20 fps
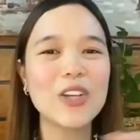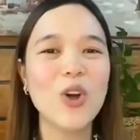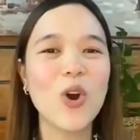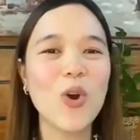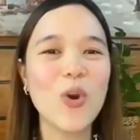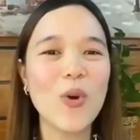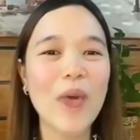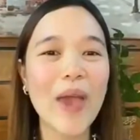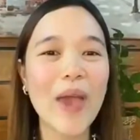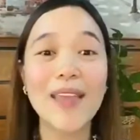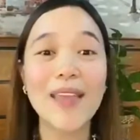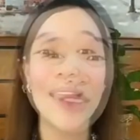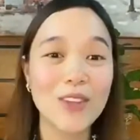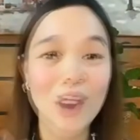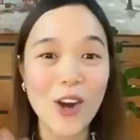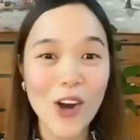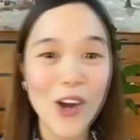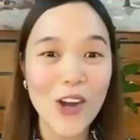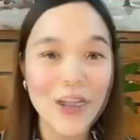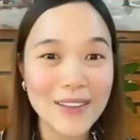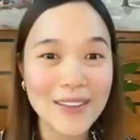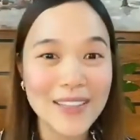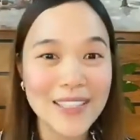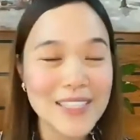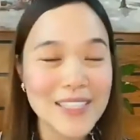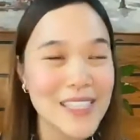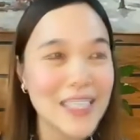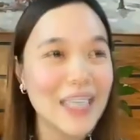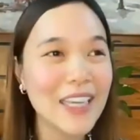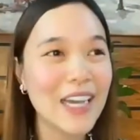go head on.
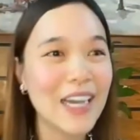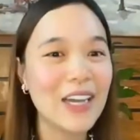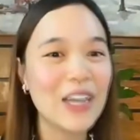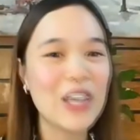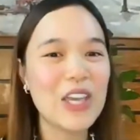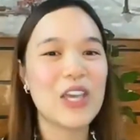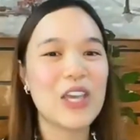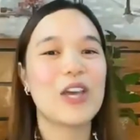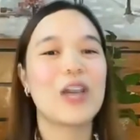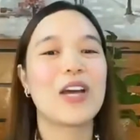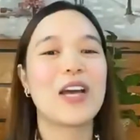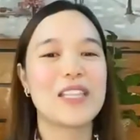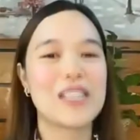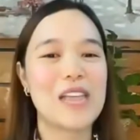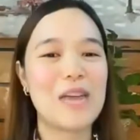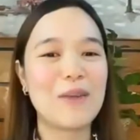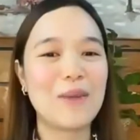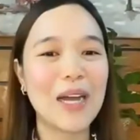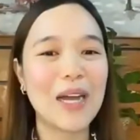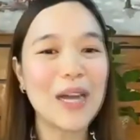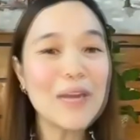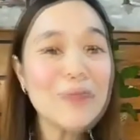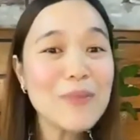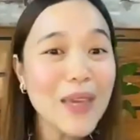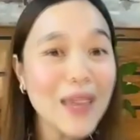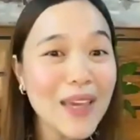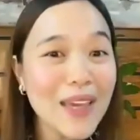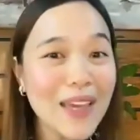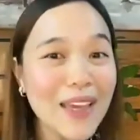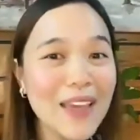Kasi nga, kasama
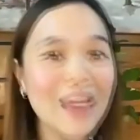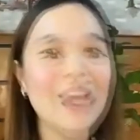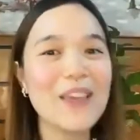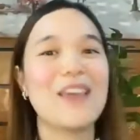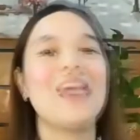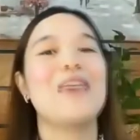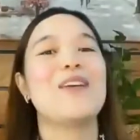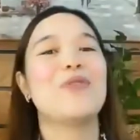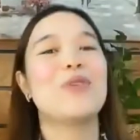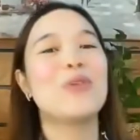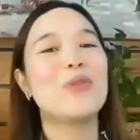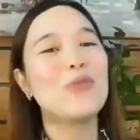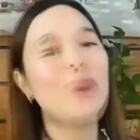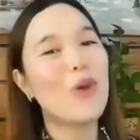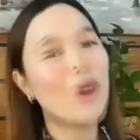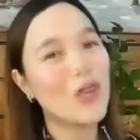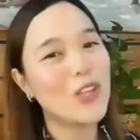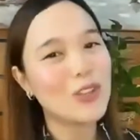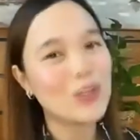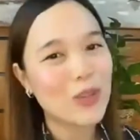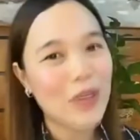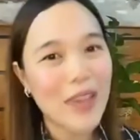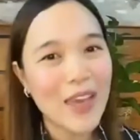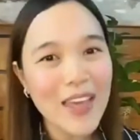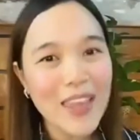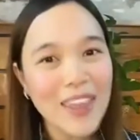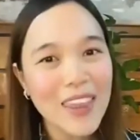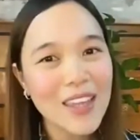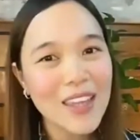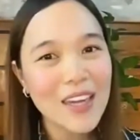kami, we want
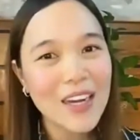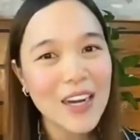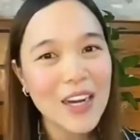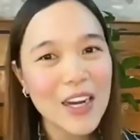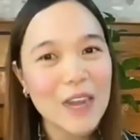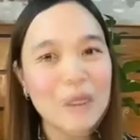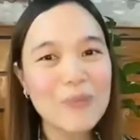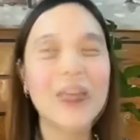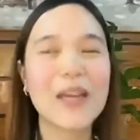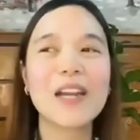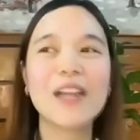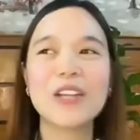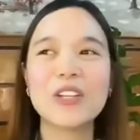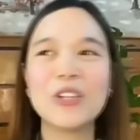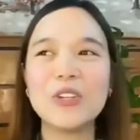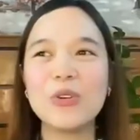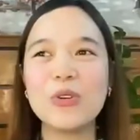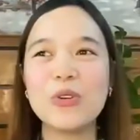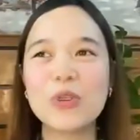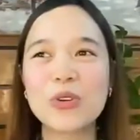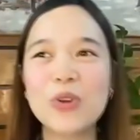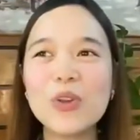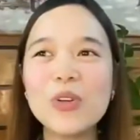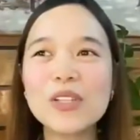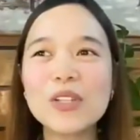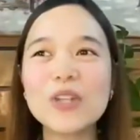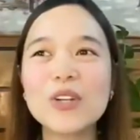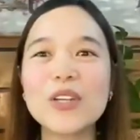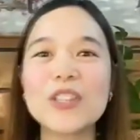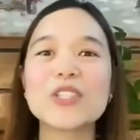together, parang yung role
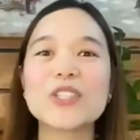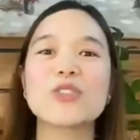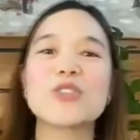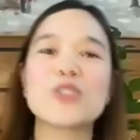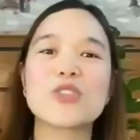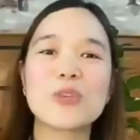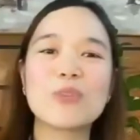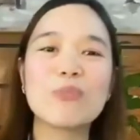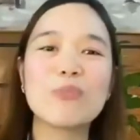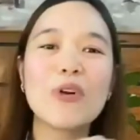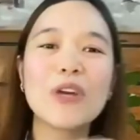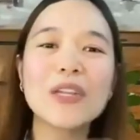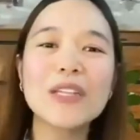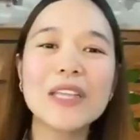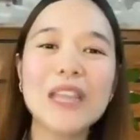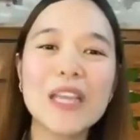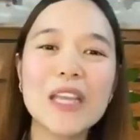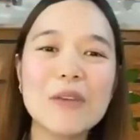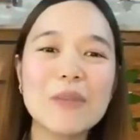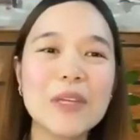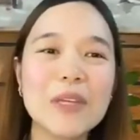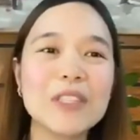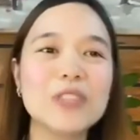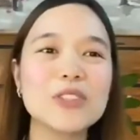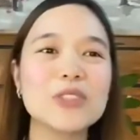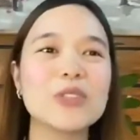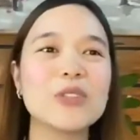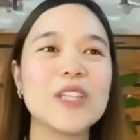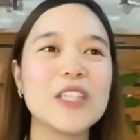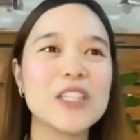ko is to support him
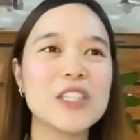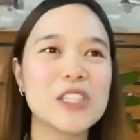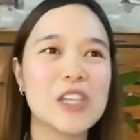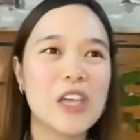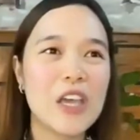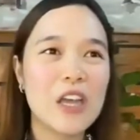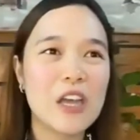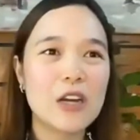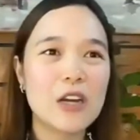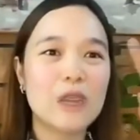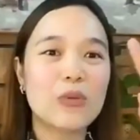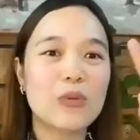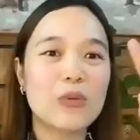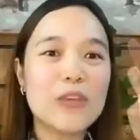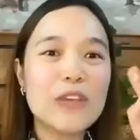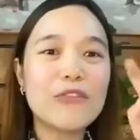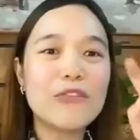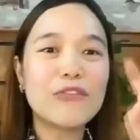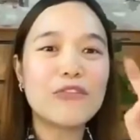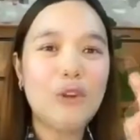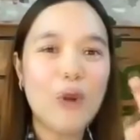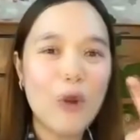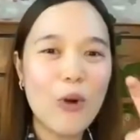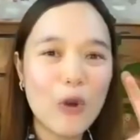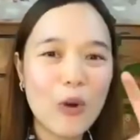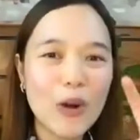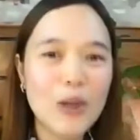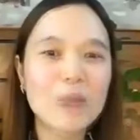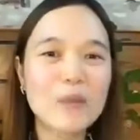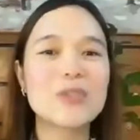into his
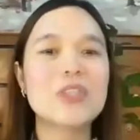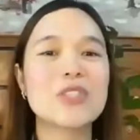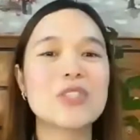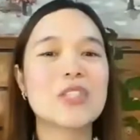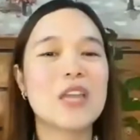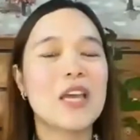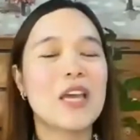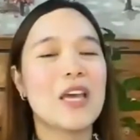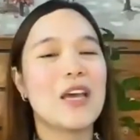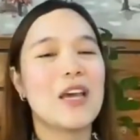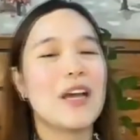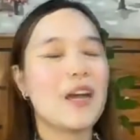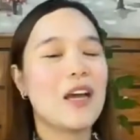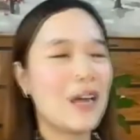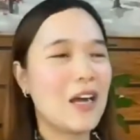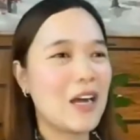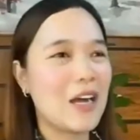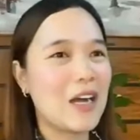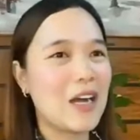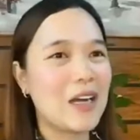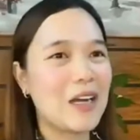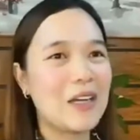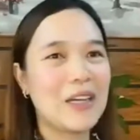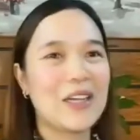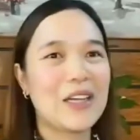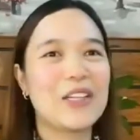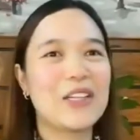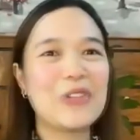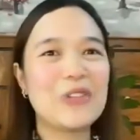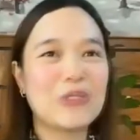reforms, uh,
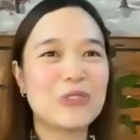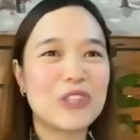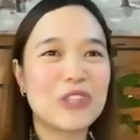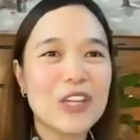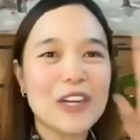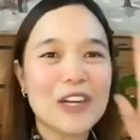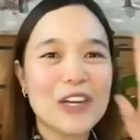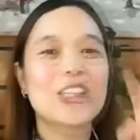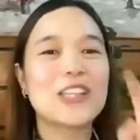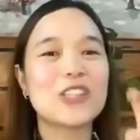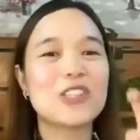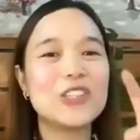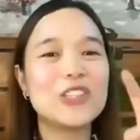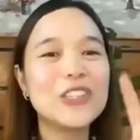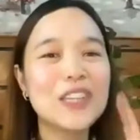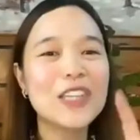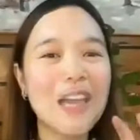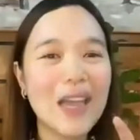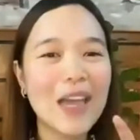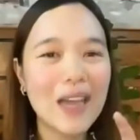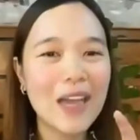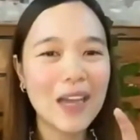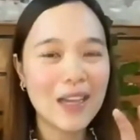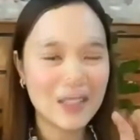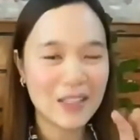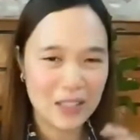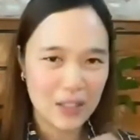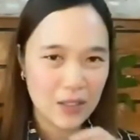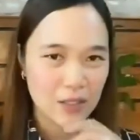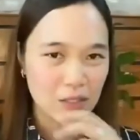yung direction niya.
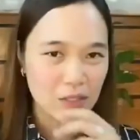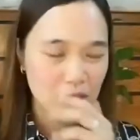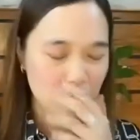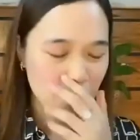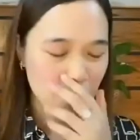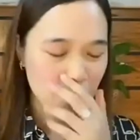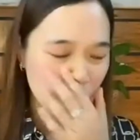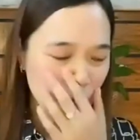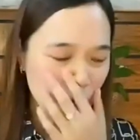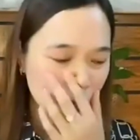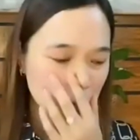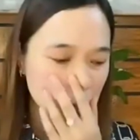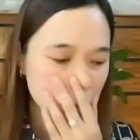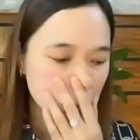So,